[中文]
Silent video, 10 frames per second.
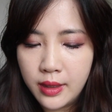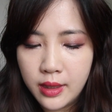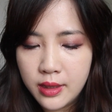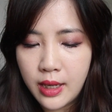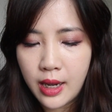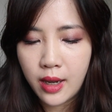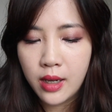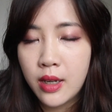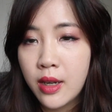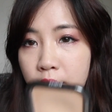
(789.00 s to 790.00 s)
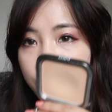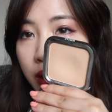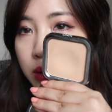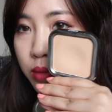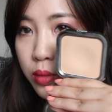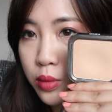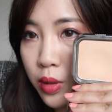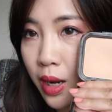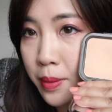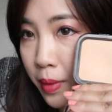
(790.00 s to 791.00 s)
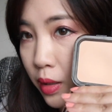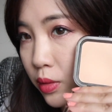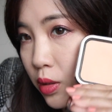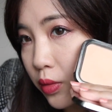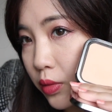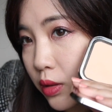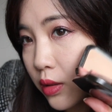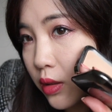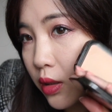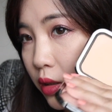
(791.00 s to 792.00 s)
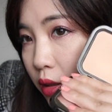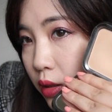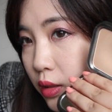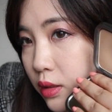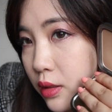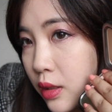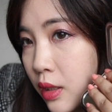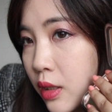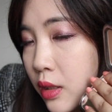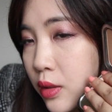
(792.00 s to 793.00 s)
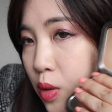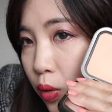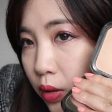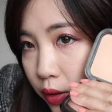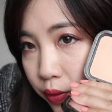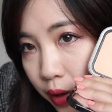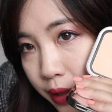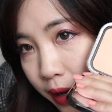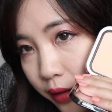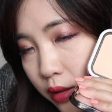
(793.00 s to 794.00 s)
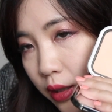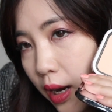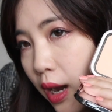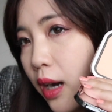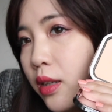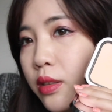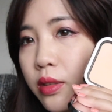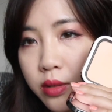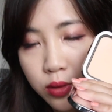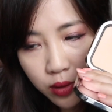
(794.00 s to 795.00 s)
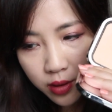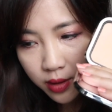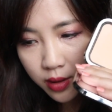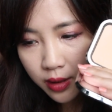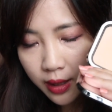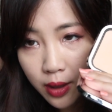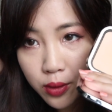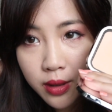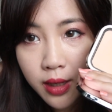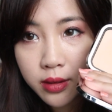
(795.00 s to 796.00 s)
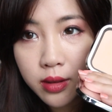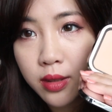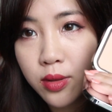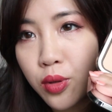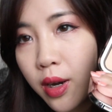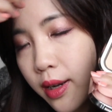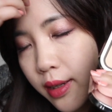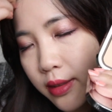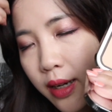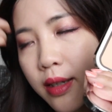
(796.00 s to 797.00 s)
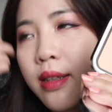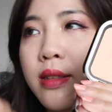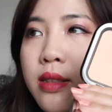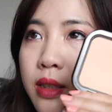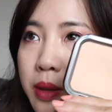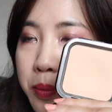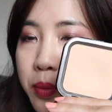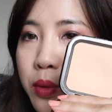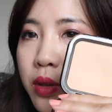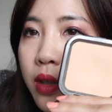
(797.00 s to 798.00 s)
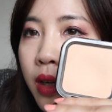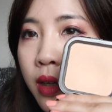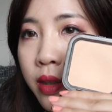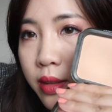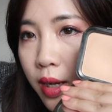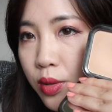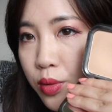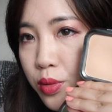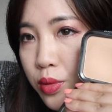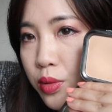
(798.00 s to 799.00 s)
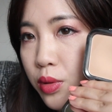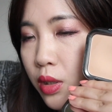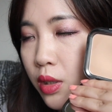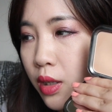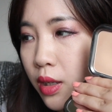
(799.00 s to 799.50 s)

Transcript: 而且它粉雾化毛孔的，功力非常的好，就是它会让你的妆看起来很轻薄，但是，